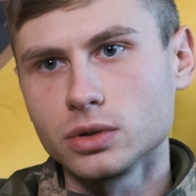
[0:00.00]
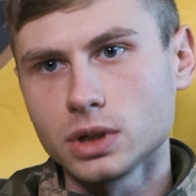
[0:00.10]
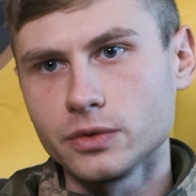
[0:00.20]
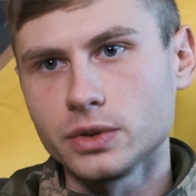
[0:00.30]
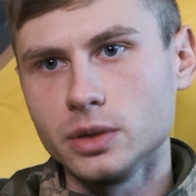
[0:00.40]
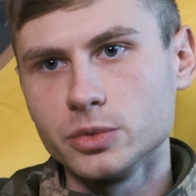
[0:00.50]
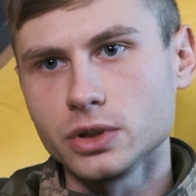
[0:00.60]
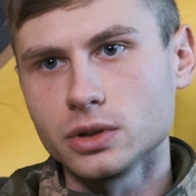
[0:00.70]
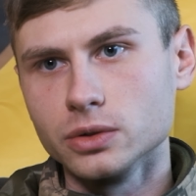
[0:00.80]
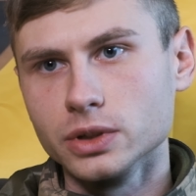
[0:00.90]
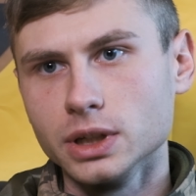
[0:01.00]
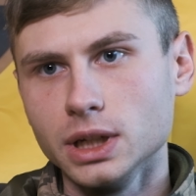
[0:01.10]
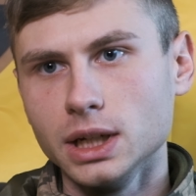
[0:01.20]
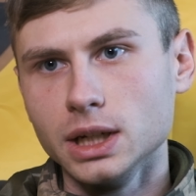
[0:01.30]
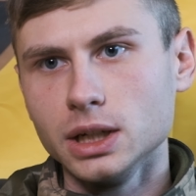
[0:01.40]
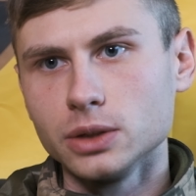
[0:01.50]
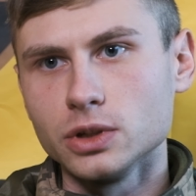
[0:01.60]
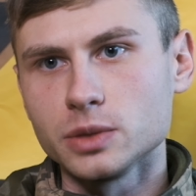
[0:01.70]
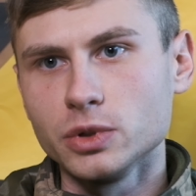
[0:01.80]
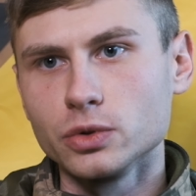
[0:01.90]
кафедра психологии. То
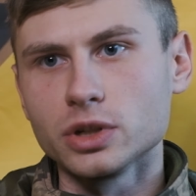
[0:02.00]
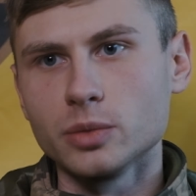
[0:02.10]
есть мне нужно